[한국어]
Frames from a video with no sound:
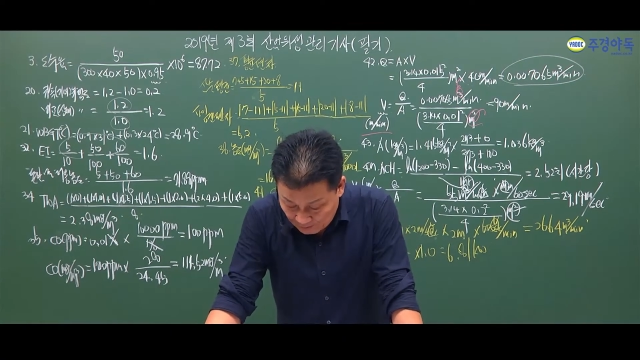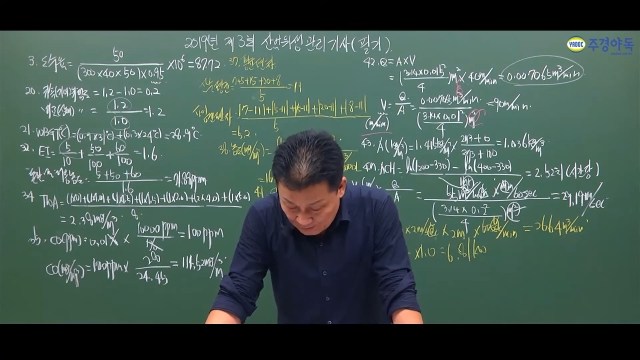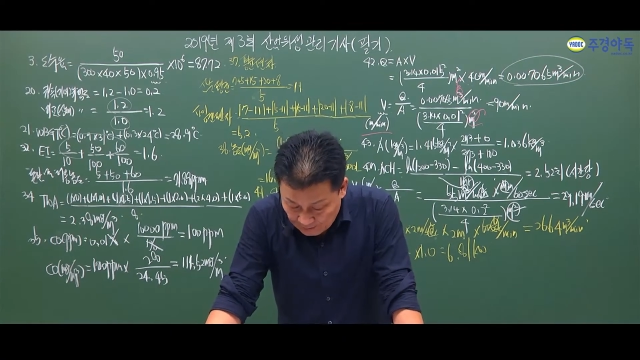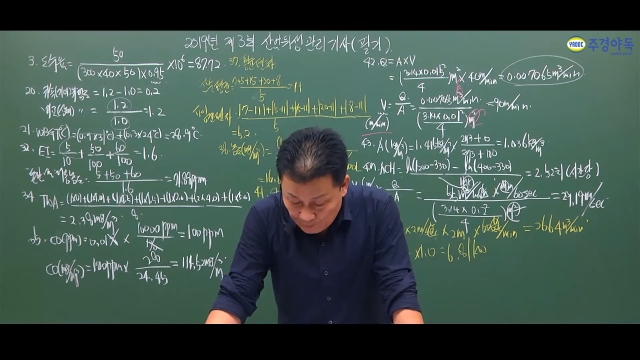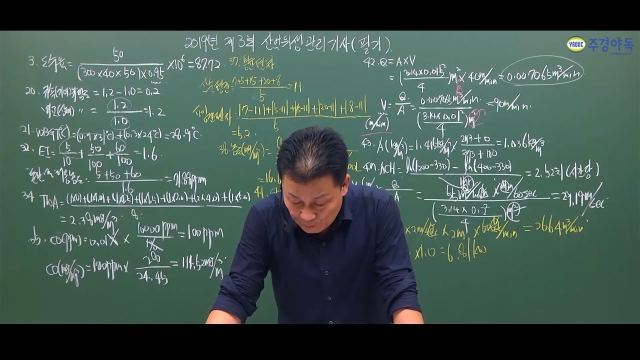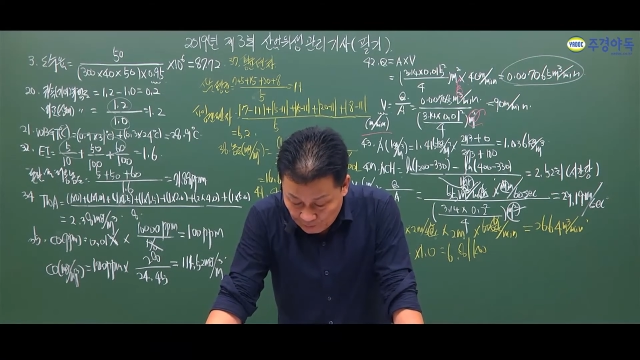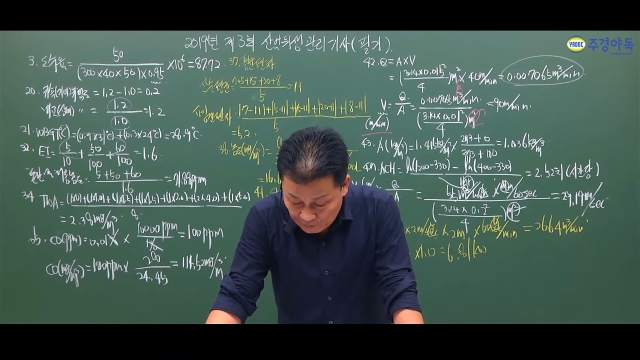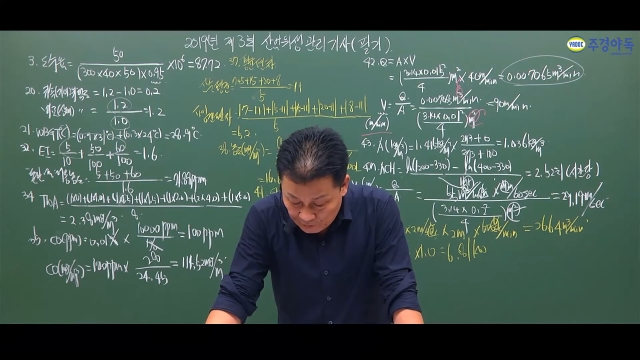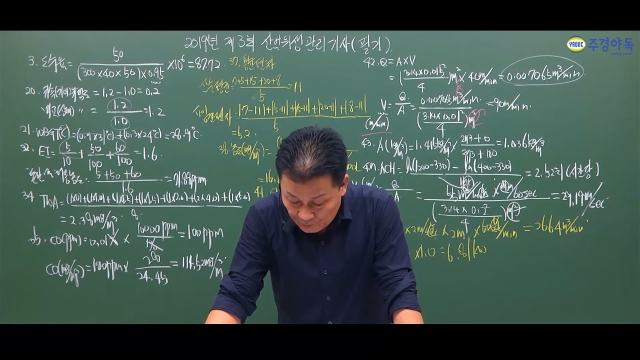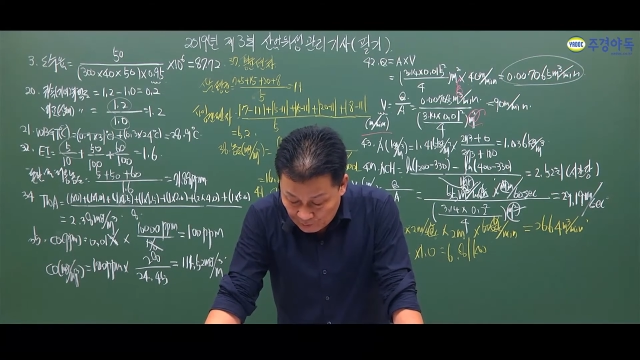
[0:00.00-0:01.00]
일단 보죠.
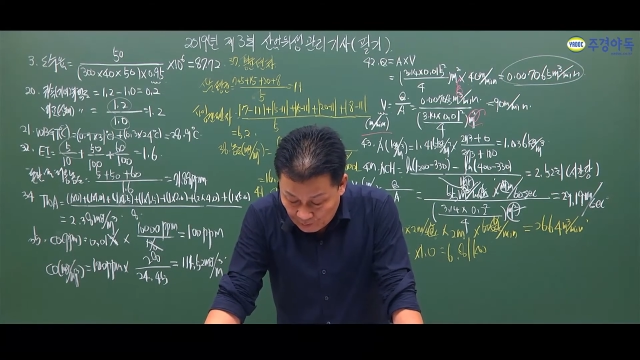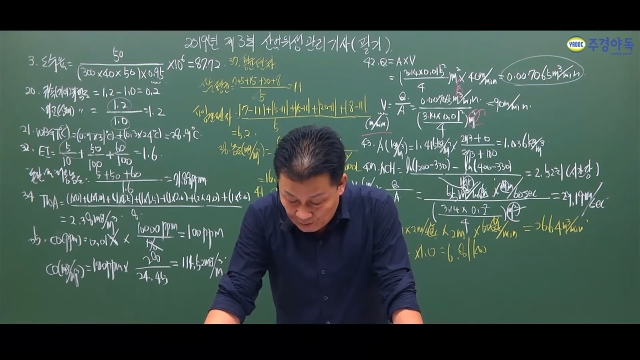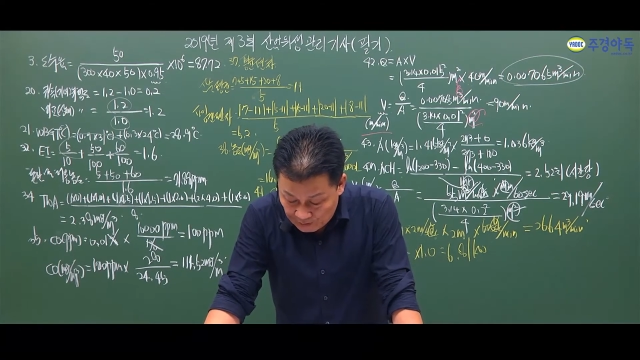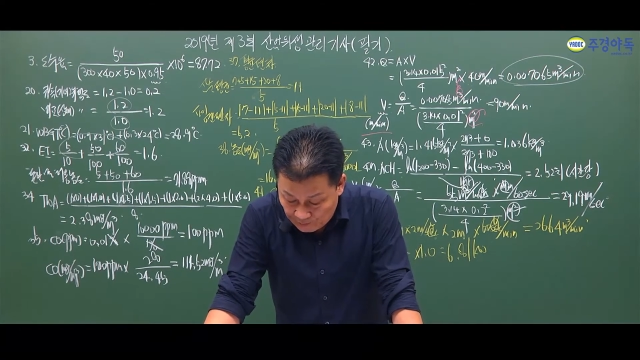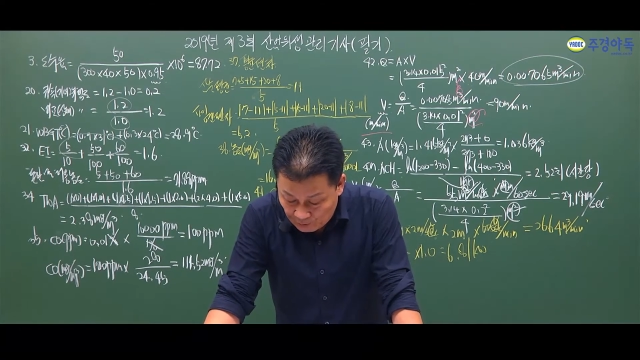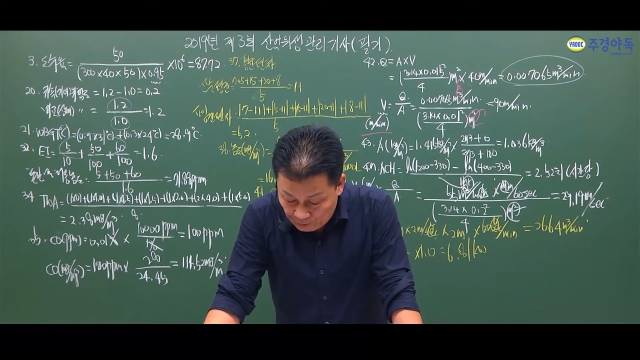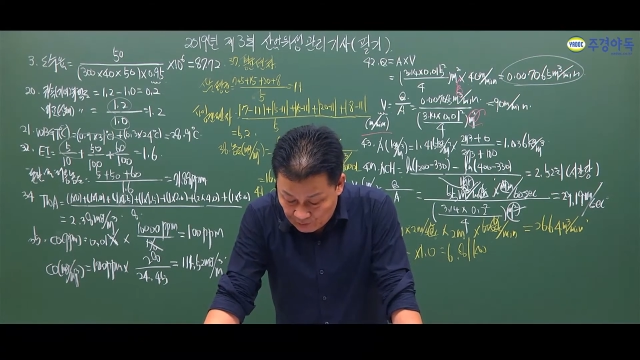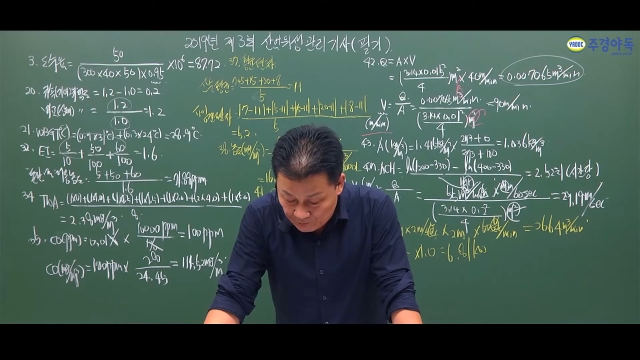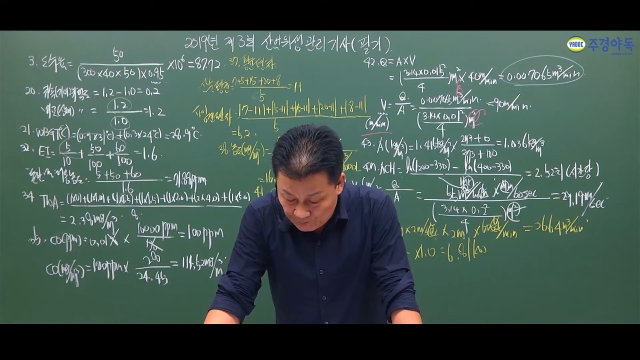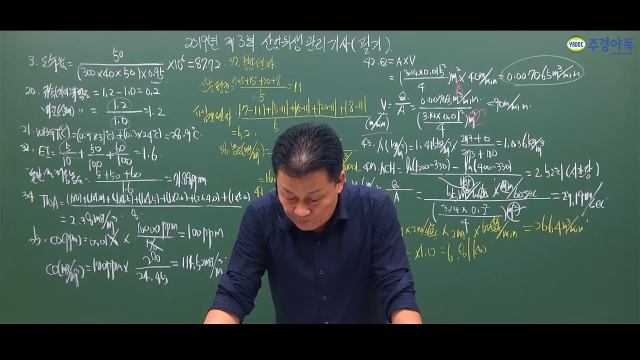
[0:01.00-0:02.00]
흑공온도가
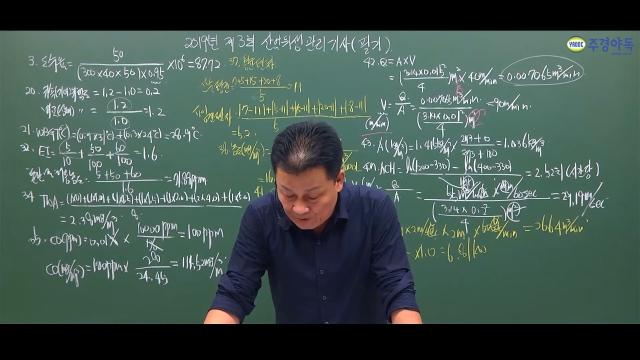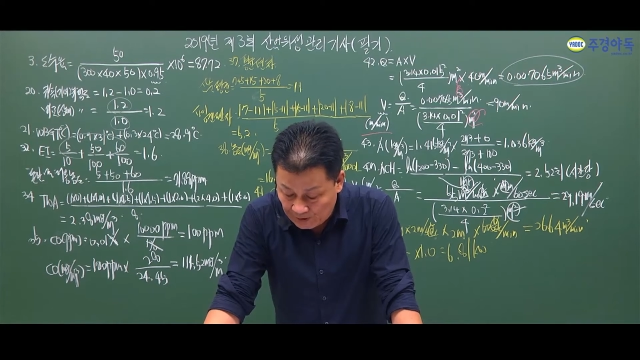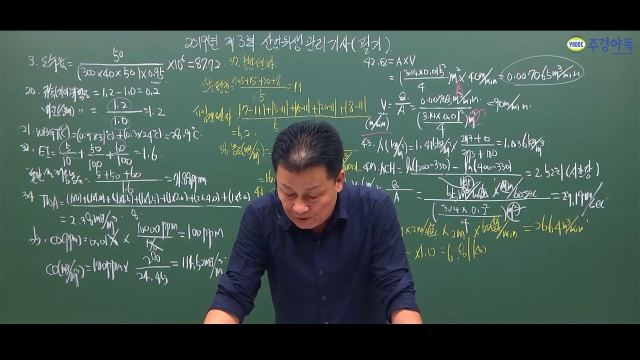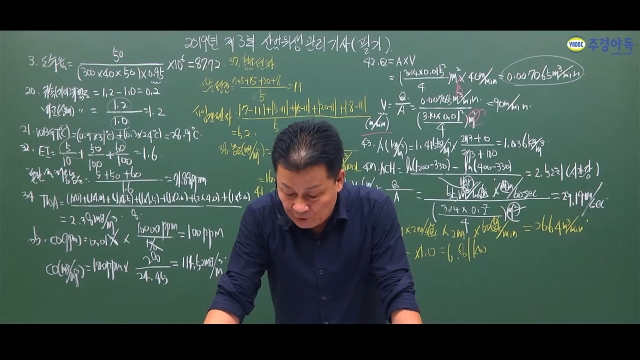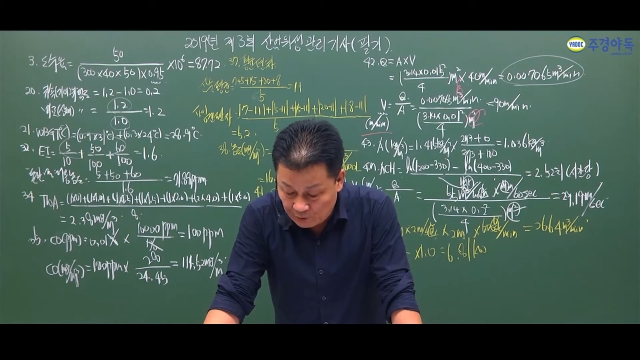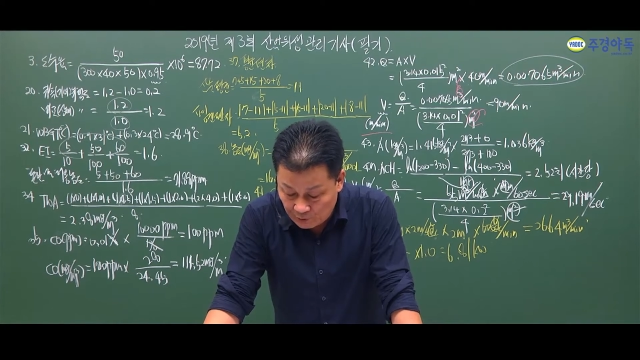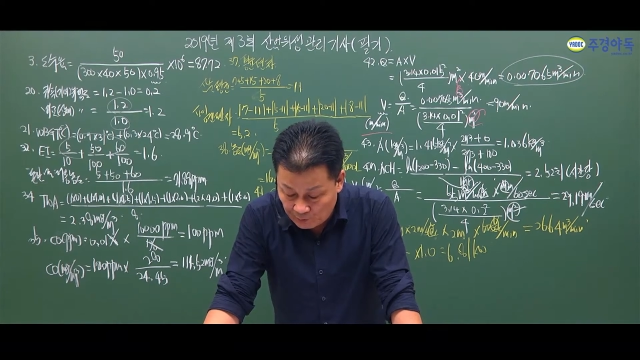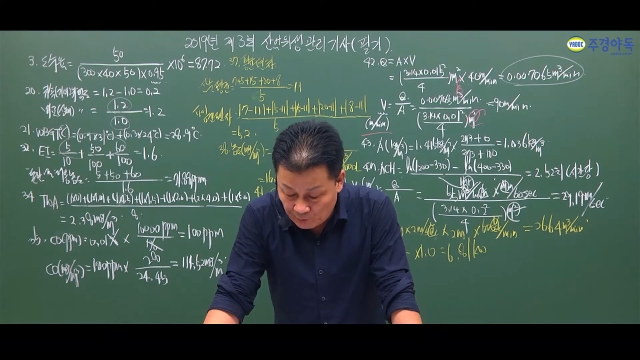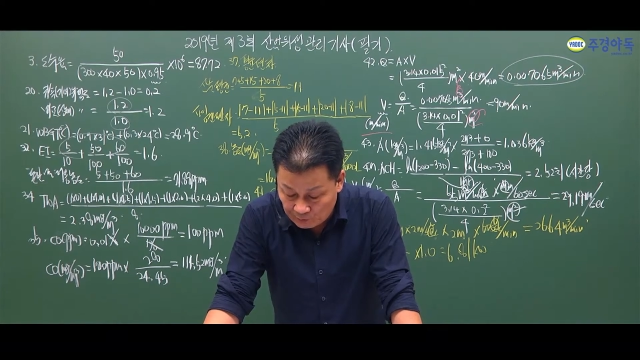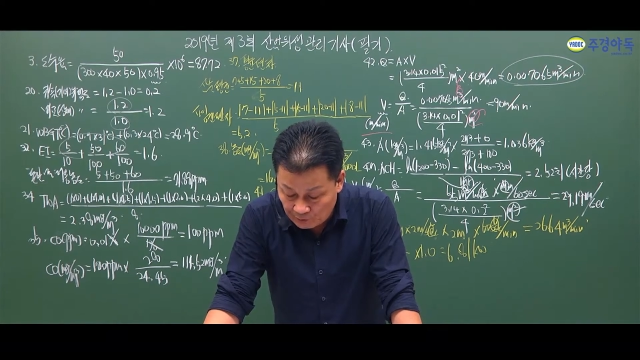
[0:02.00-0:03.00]
260K
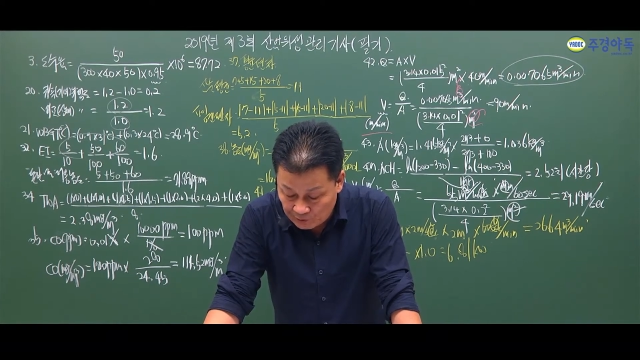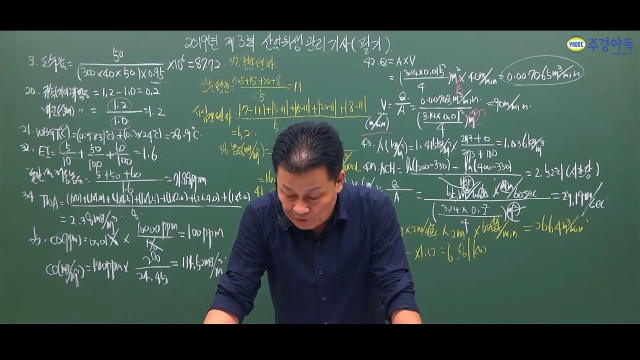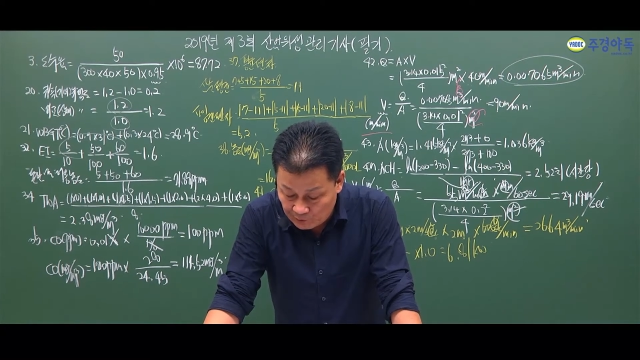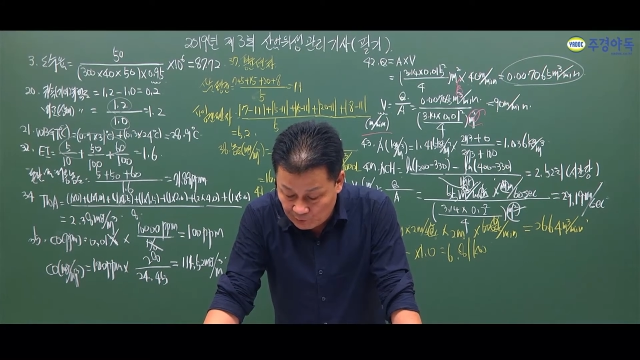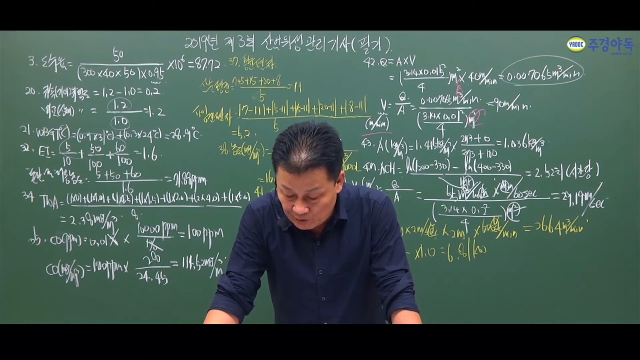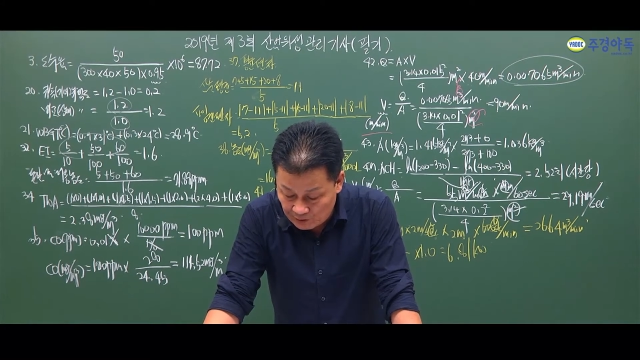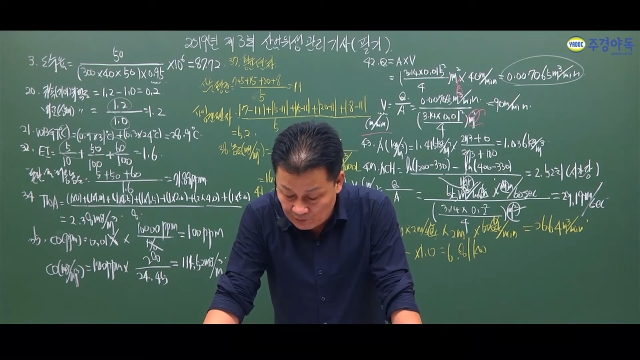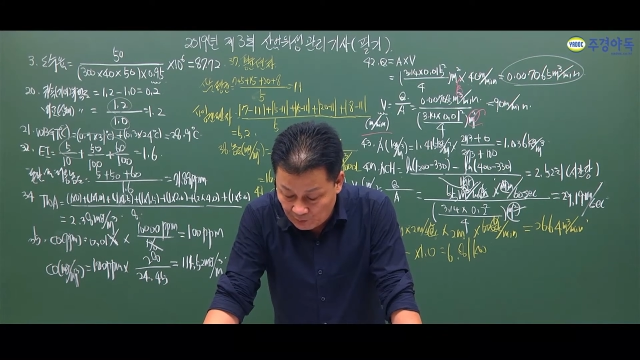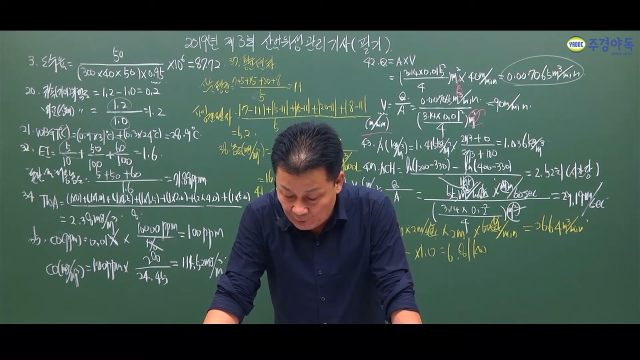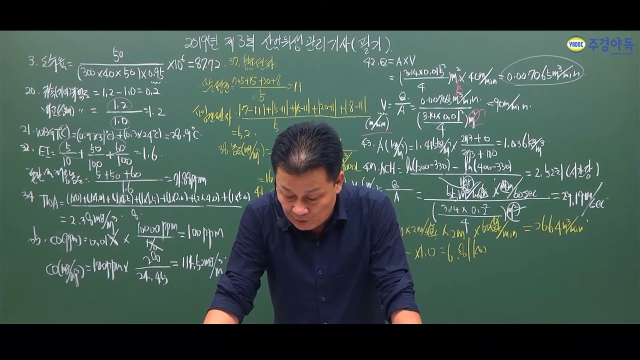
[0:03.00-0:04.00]
절대온도고요. 기온이
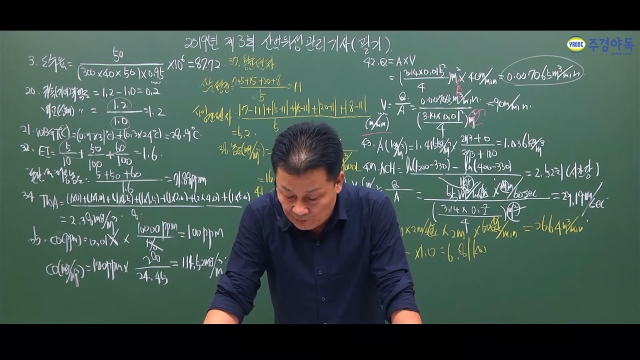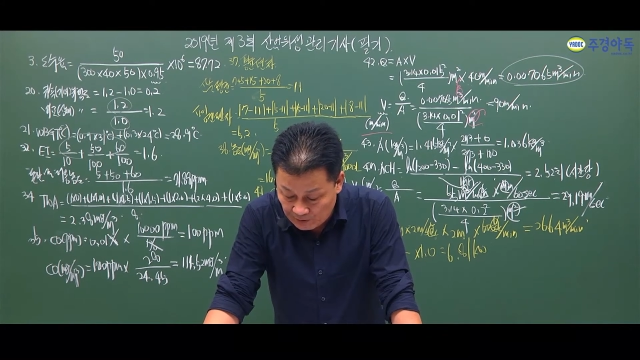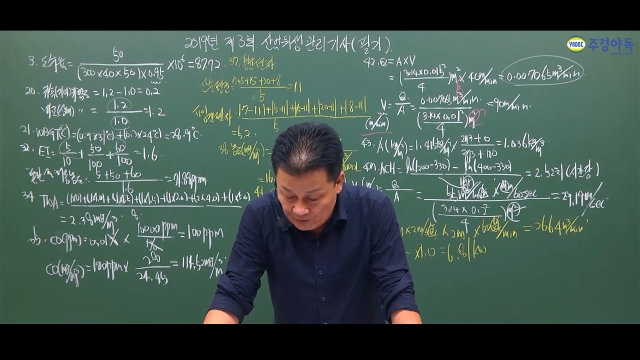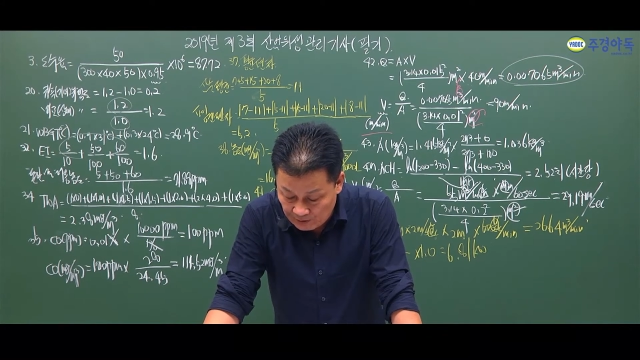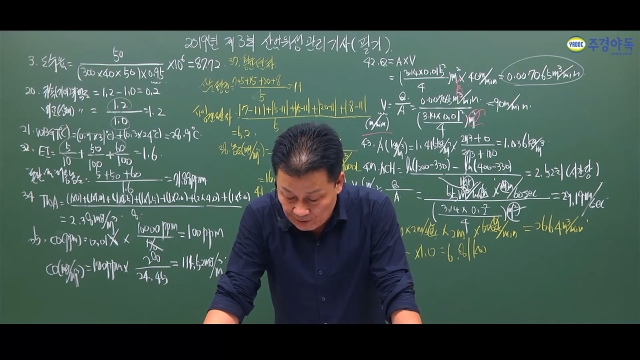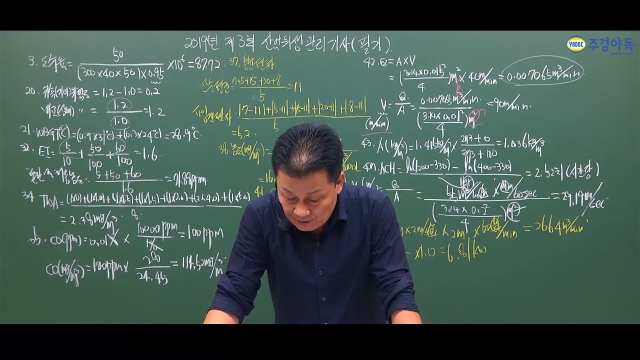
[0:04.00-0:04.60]
251.